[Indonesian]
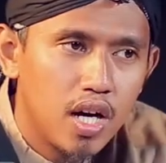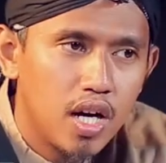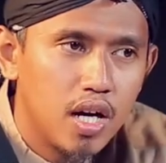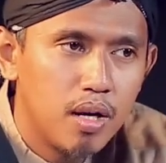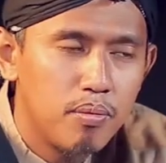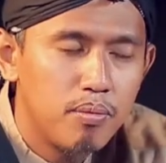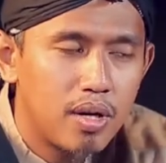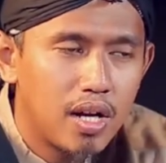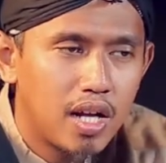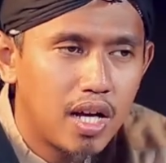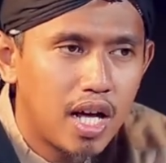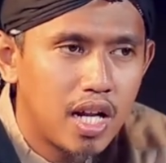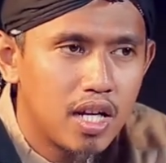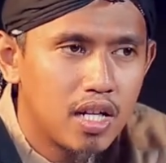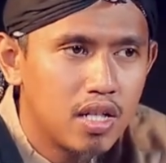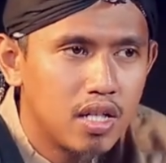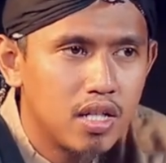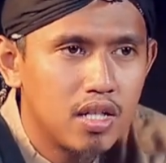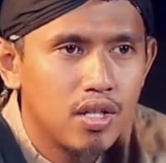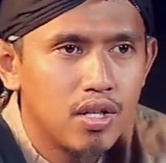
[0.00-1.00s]
e,
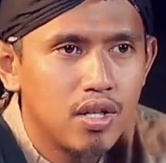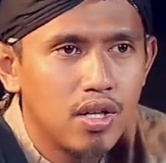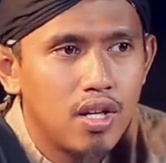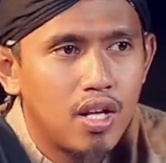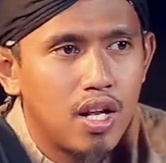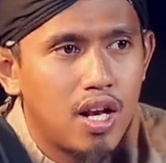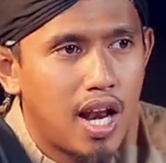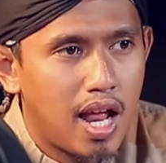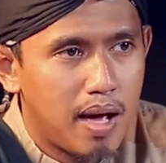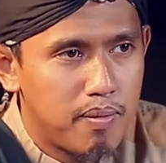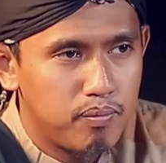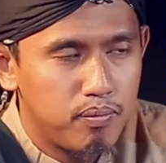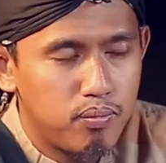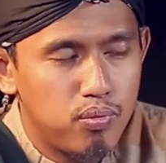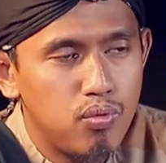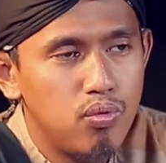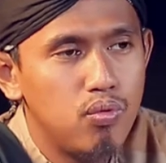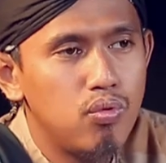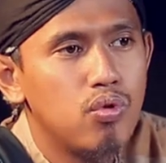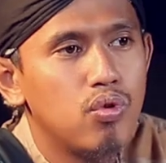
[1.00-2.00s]
berikan
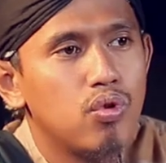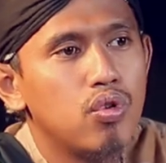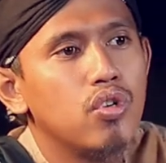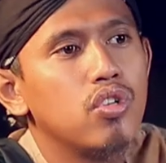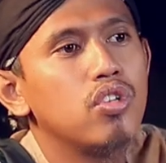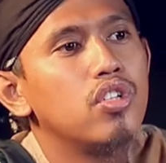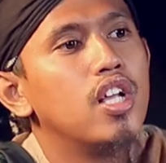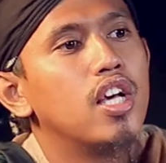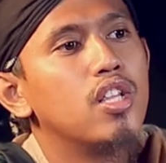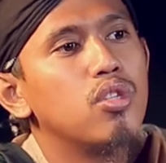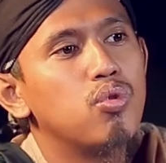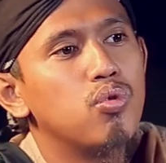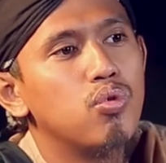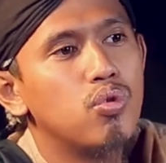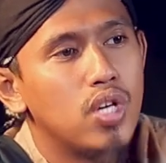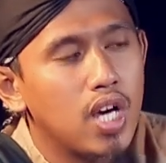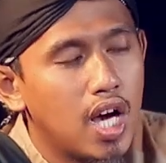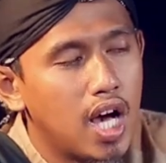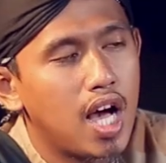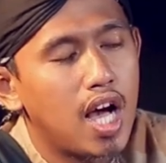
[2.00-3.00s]
lampu dan
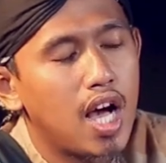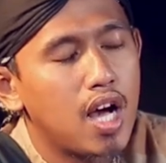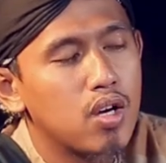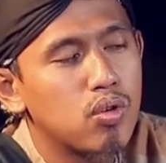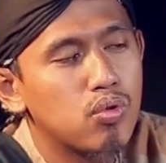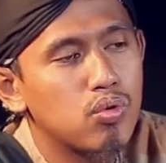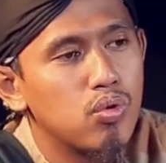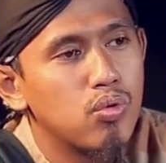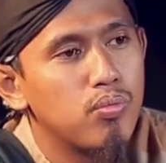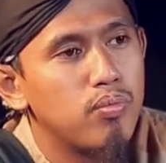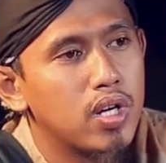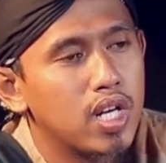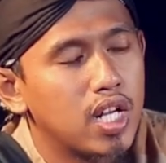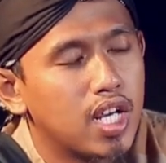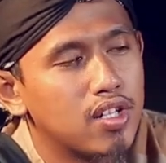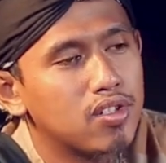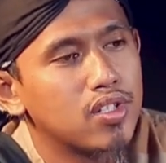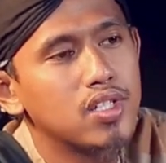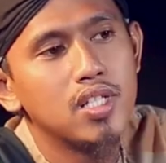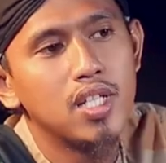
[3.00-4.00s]
juga aku
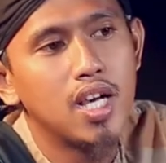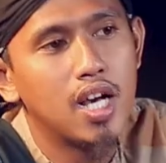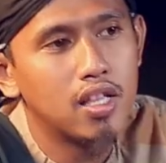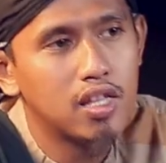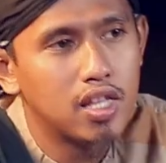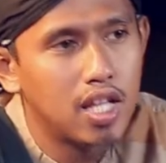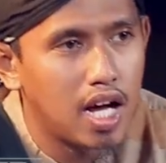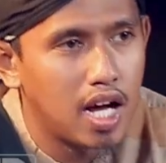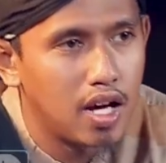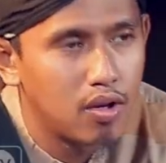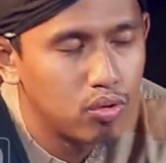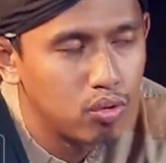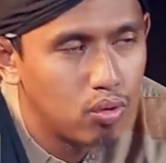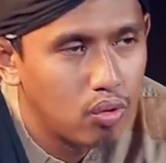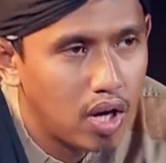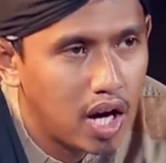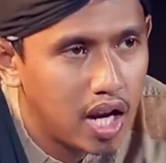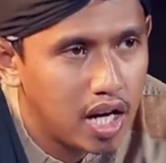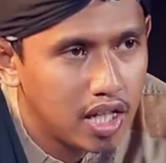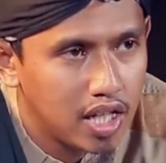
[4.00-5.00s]
berikan senjata
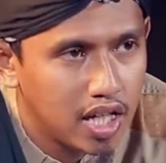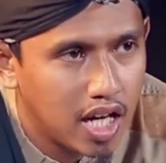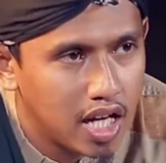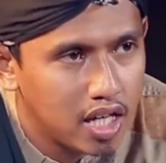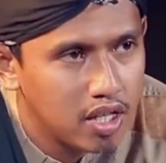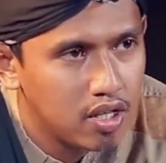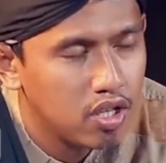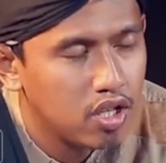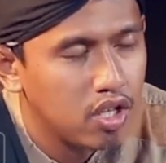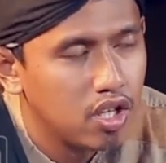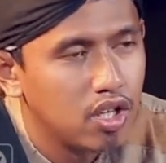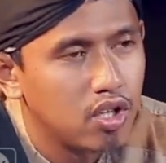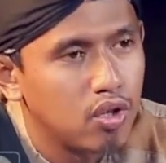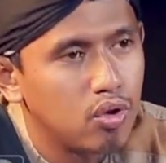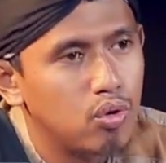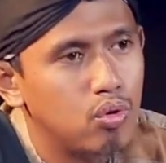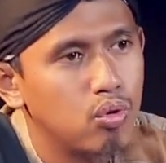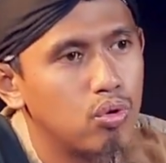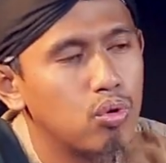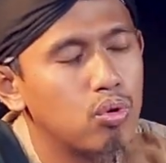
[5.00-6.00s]
untuk kalian
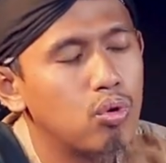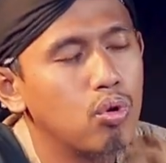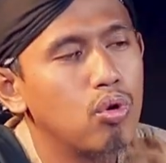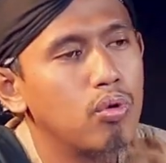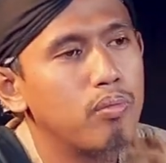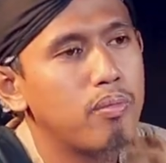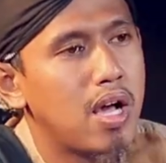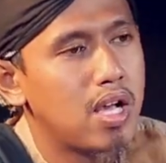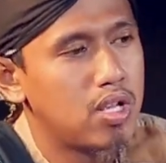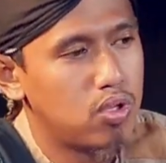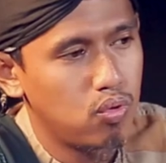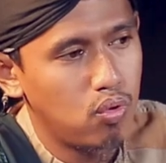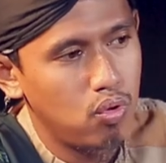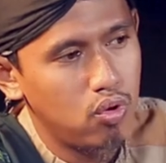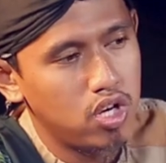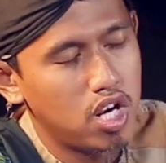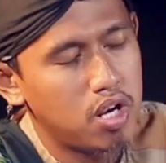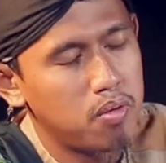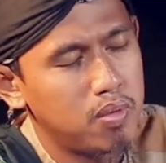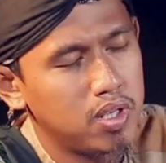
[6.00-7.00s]
untuk
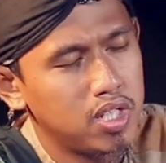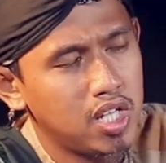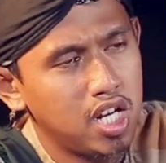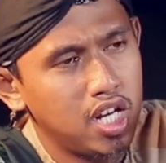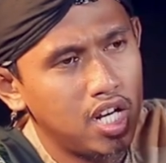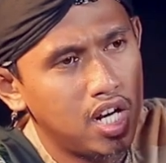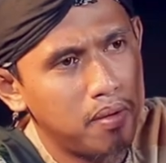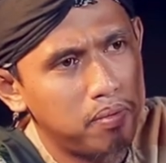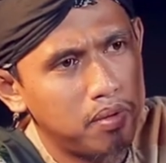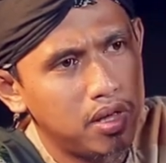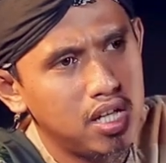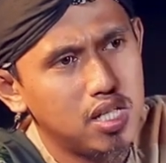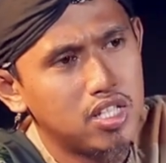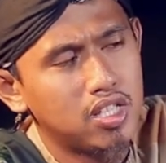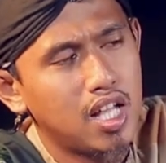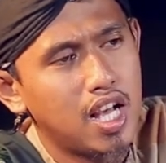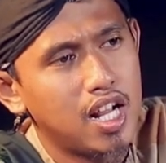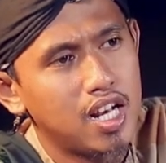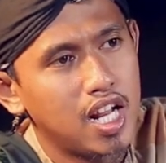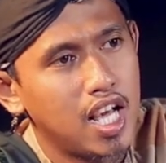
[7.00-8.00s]
masuk dan menyelinap ke
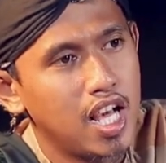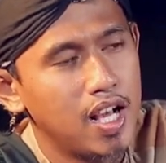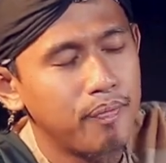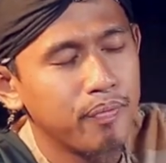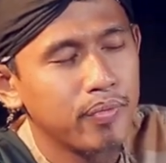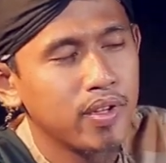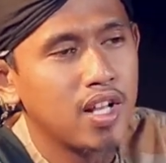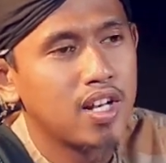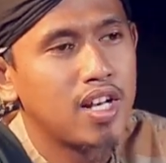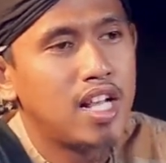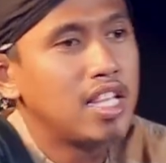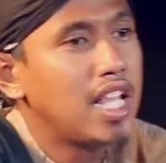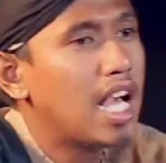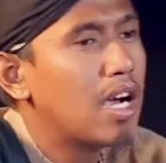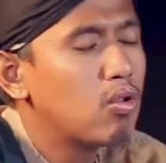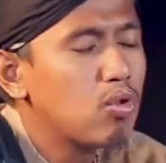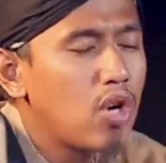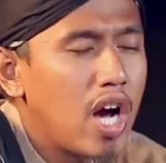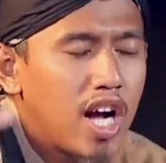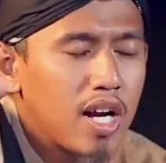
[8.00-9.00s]
istana. Nanti
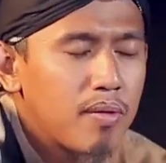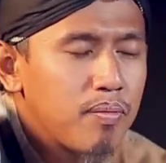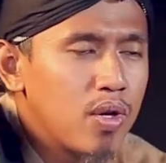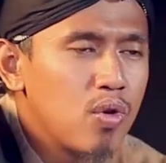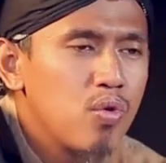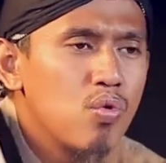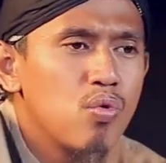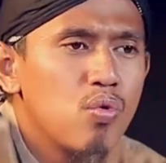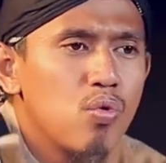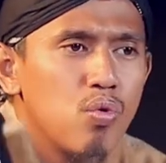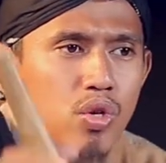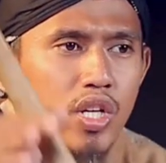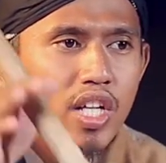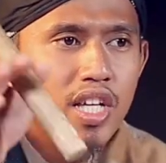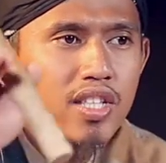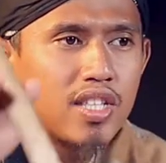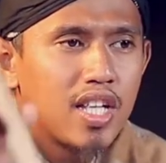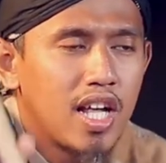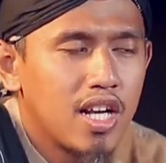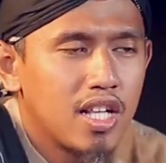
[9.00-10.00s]
aku akan menunggu
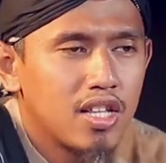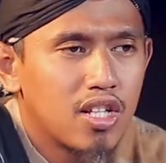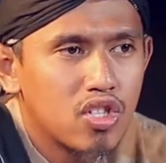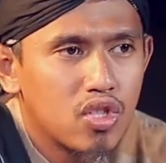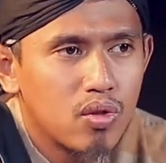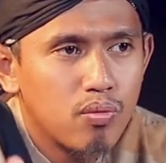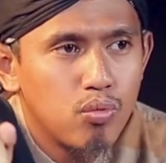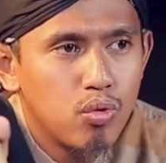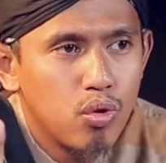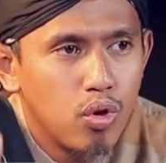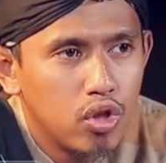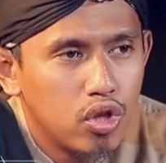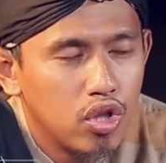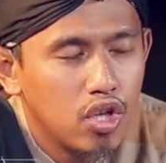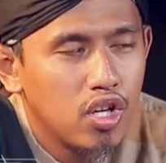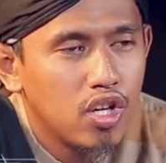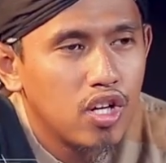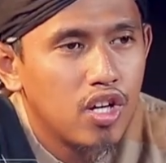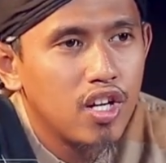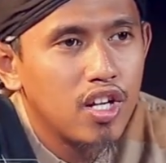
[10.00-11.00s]
di istana tersebut.
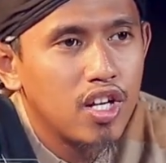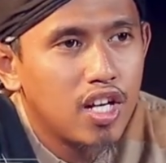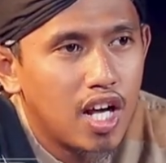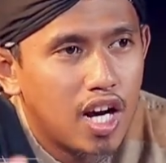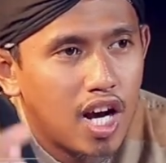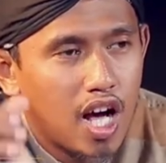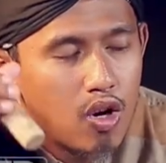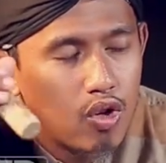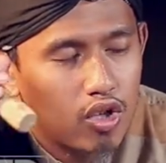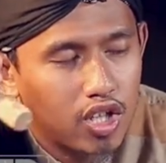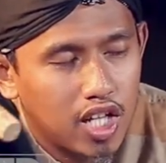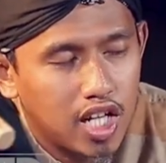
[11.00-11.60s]
Nah, kalau